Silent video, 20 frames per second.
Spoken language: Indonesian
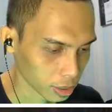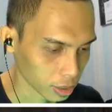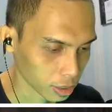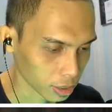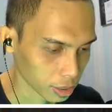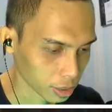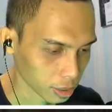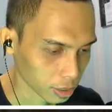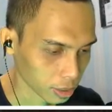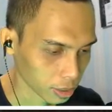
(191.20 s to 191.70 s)

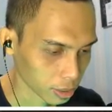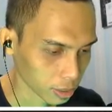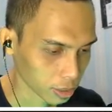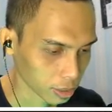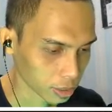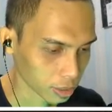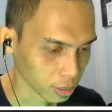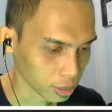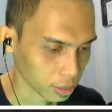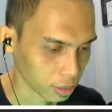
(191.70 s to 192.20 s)
hmm, hmm,
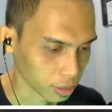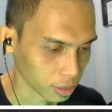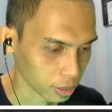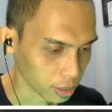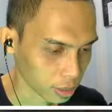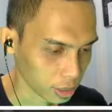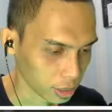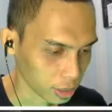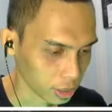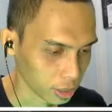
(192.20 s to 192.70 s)
hmm.
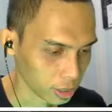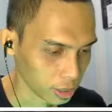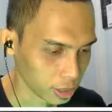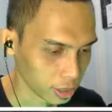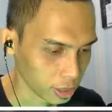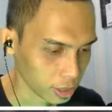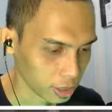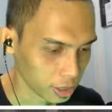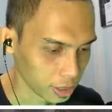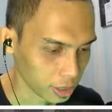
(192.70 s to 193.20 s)

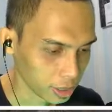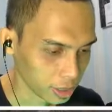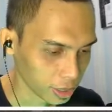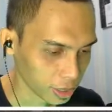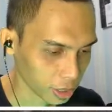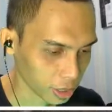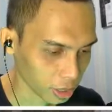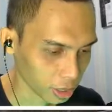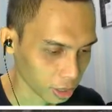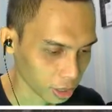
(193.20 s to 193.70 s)
ih
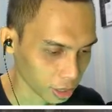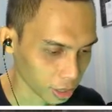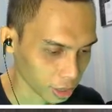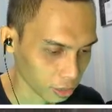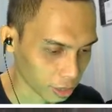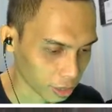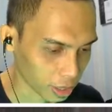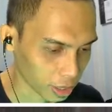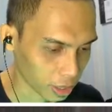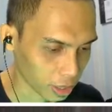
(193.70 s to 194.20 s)
tak
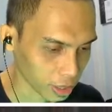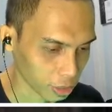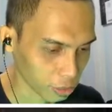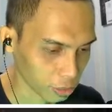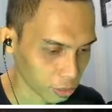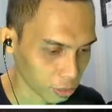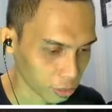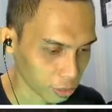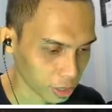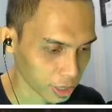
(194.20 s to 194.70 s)
warnanya
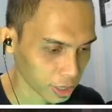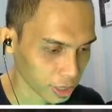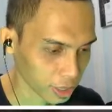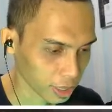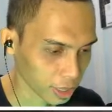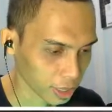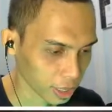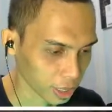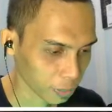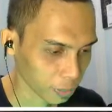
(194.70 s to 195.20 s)
kuning
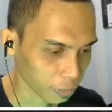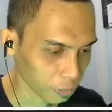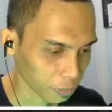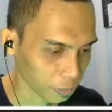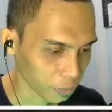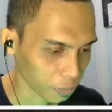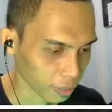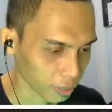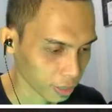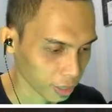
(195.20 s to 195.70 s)
sih ya
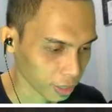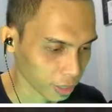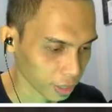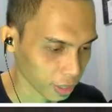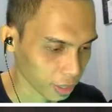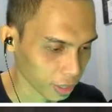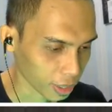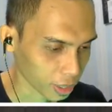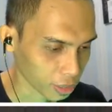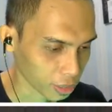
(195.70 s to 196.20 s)

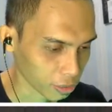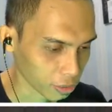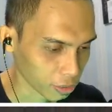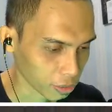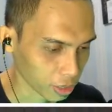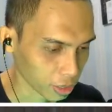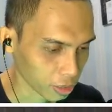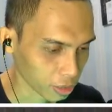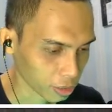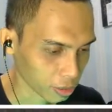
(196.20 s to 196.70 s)
keren
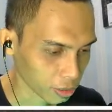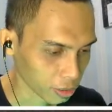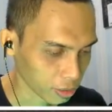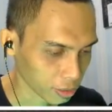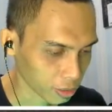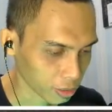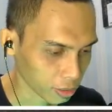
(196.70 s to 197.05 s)
juga tuh